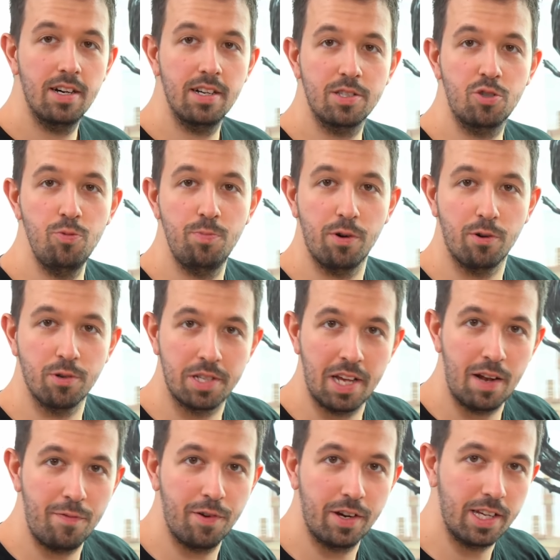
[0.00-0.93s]
Cyperus
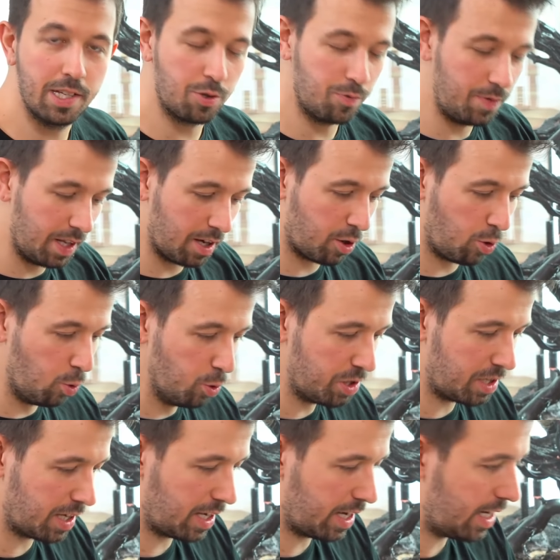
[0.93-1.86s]
helferi, also wieder
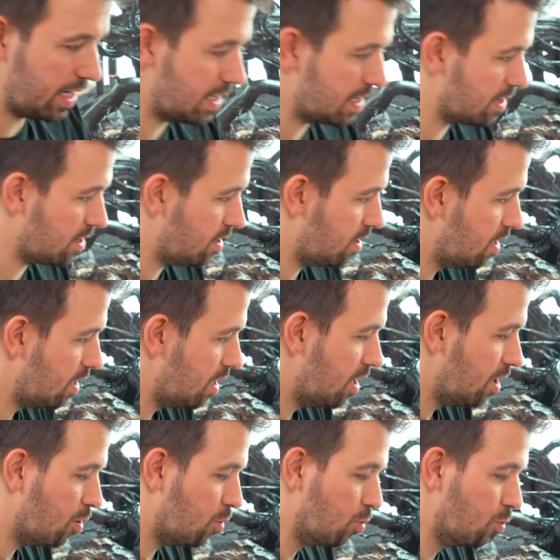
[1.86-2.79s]
große Gräser,
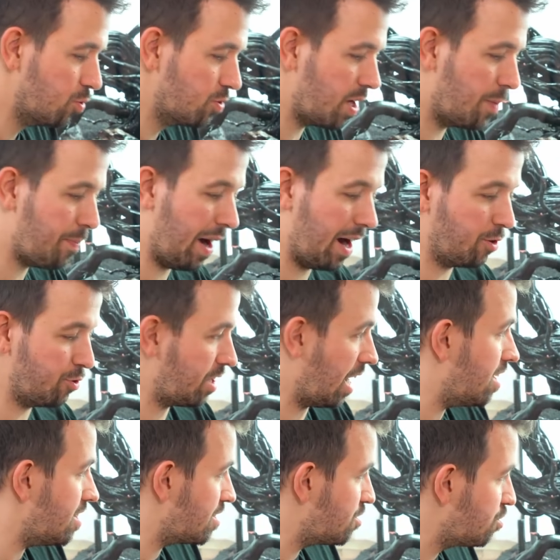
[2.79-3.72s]
und ein paar
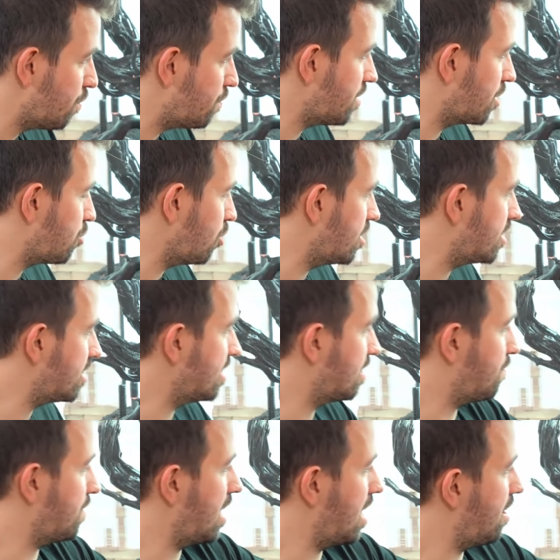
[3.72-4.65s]
Rodalas dürfen natürlich
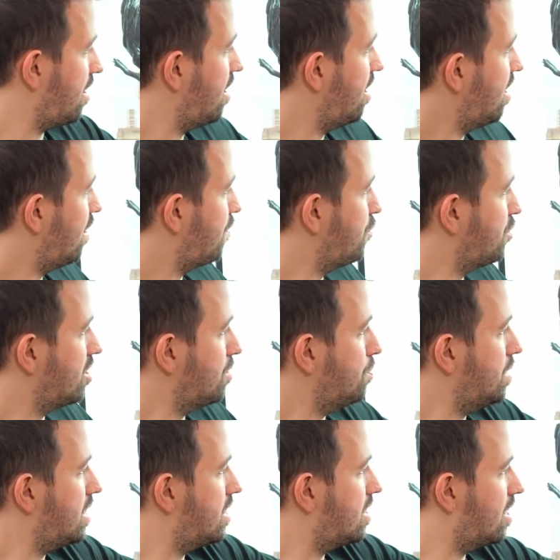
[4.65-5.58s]
nicht fehlen für die
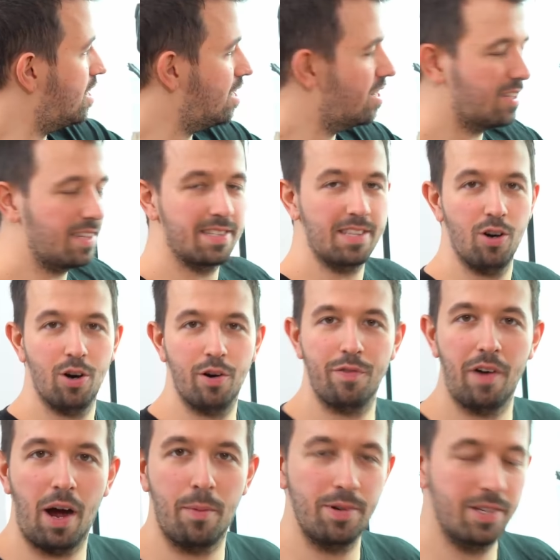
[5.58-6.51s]
Mitte, dass da auch
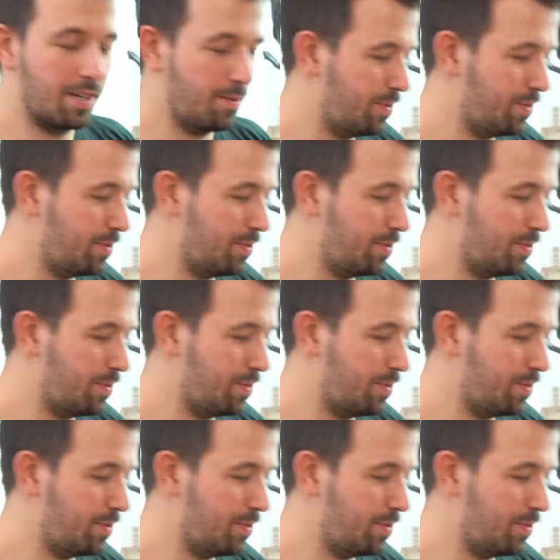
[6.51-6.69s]
farblich